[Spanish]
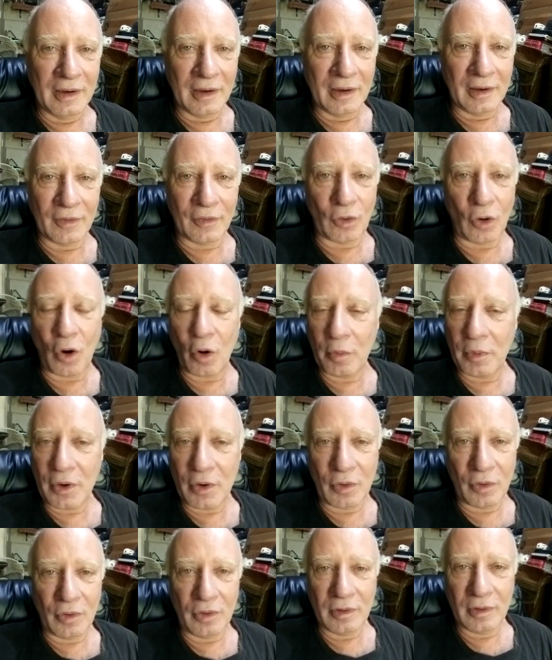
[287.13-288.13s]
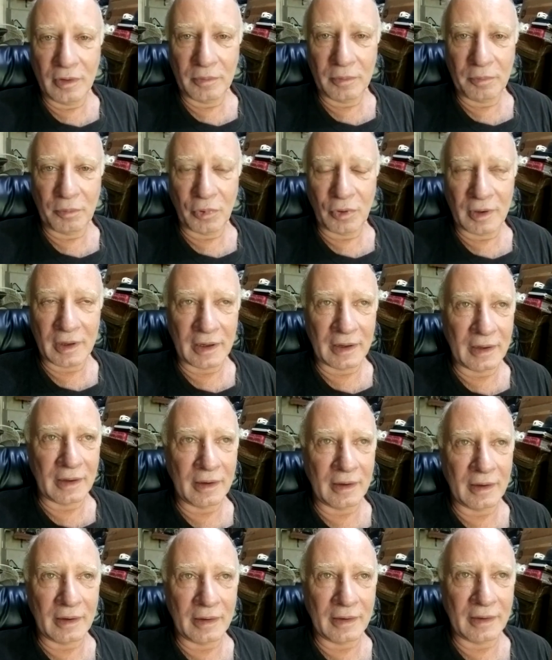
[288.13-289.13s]
es obvio, porque
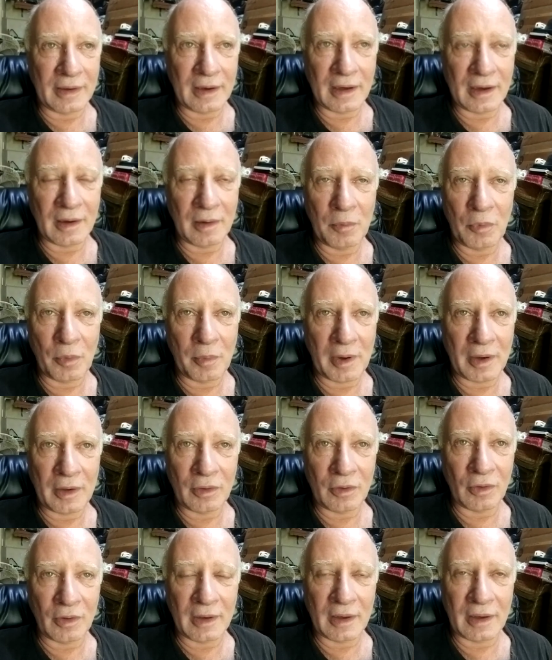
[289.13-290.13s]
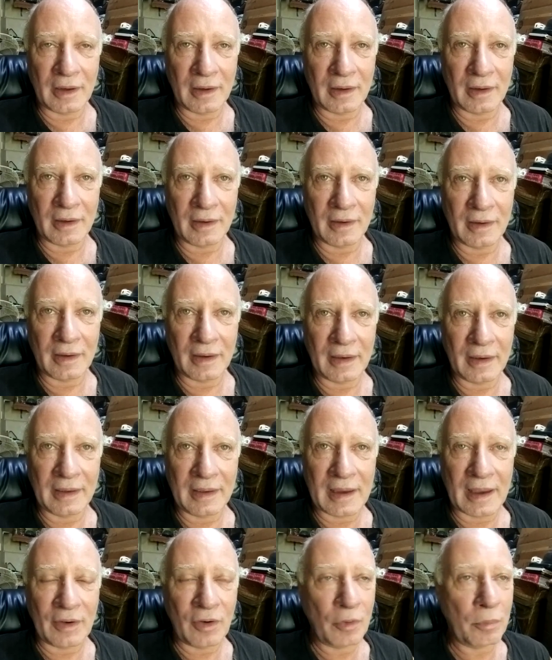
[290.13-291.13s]
eh, llega el momento de,
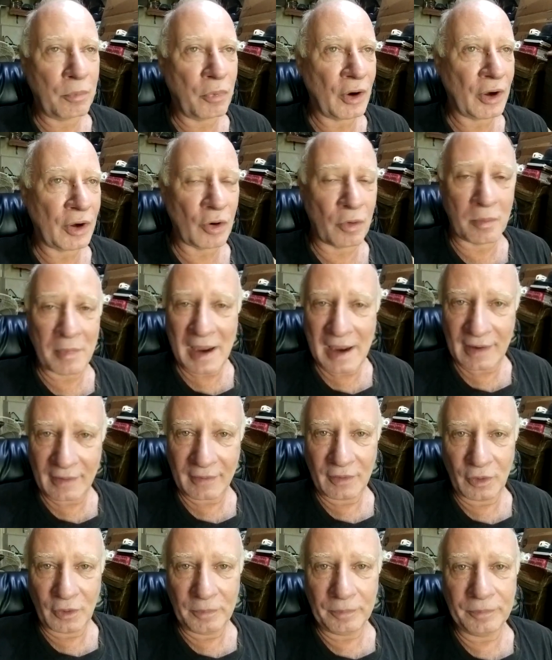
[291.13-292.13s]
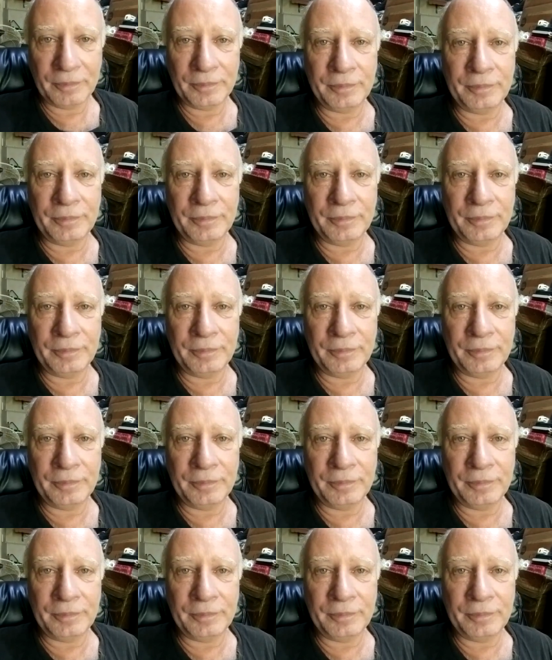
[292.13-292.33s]
ya no puedo más, ¿no?